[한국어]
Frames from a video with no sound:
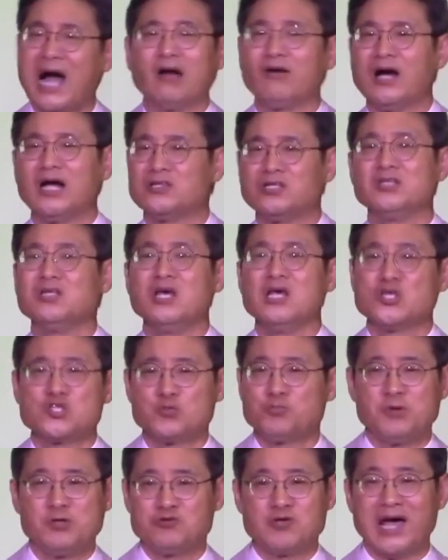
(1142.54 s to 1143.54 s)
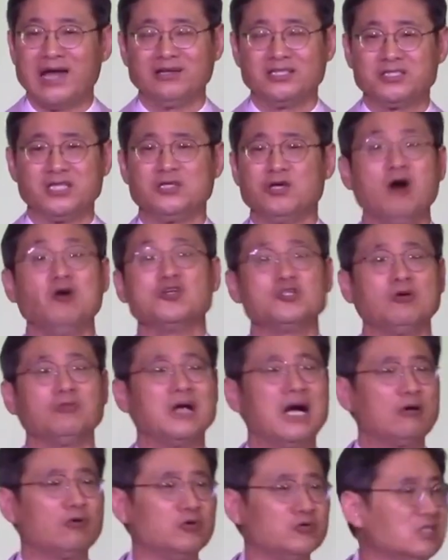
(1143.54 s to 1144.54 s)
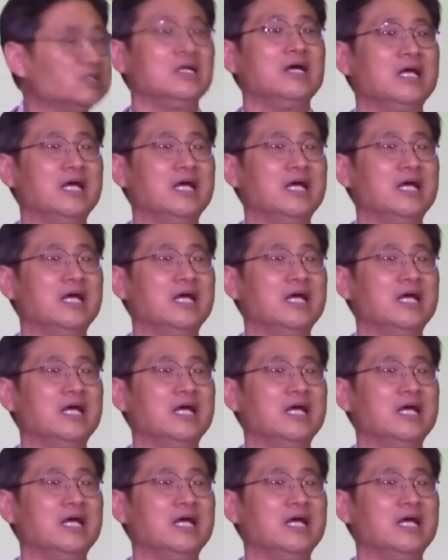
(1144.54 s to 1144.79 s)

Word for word: 같은 스피추얼리티, 영성 갖고는